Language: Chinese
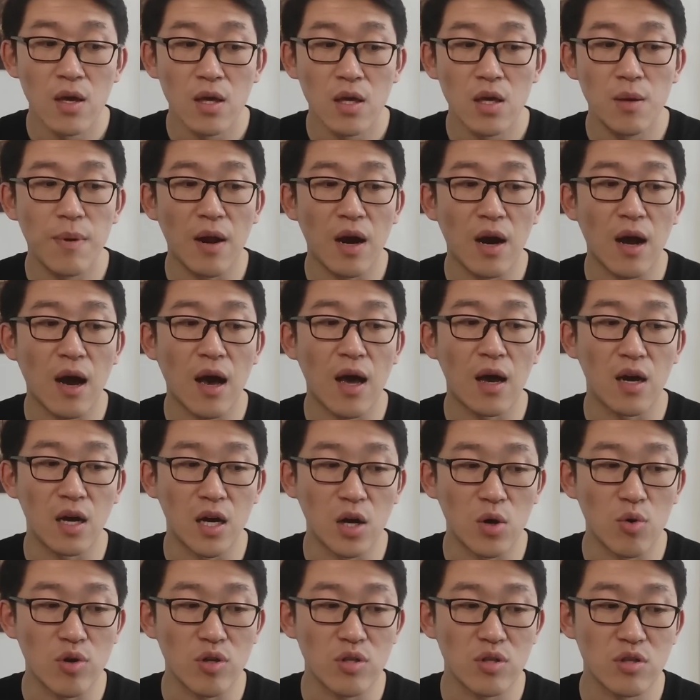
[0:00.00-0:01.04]
一边看
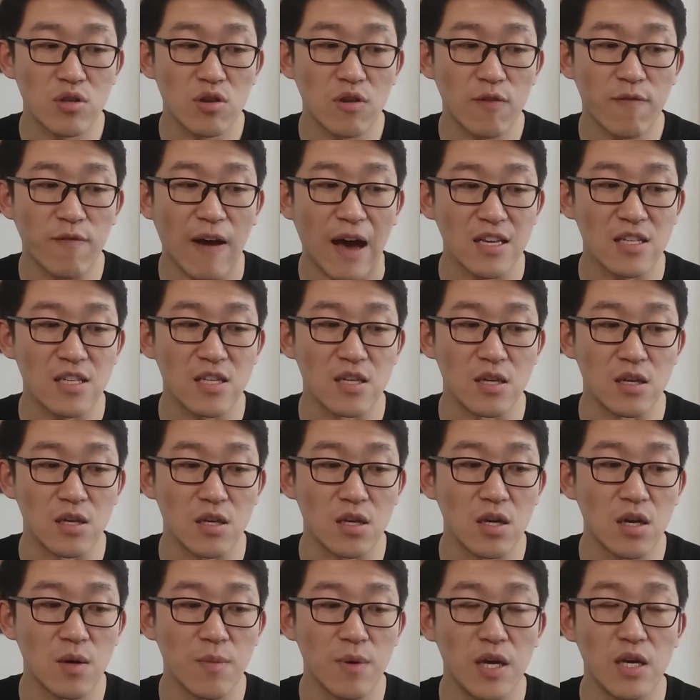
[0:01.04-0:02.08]
俄罗斯发起
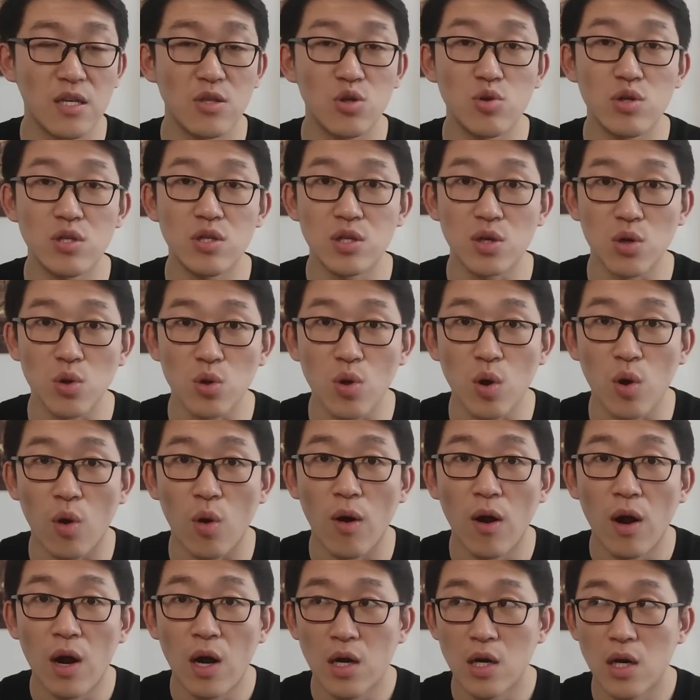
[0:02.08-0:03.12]
特别军事行动，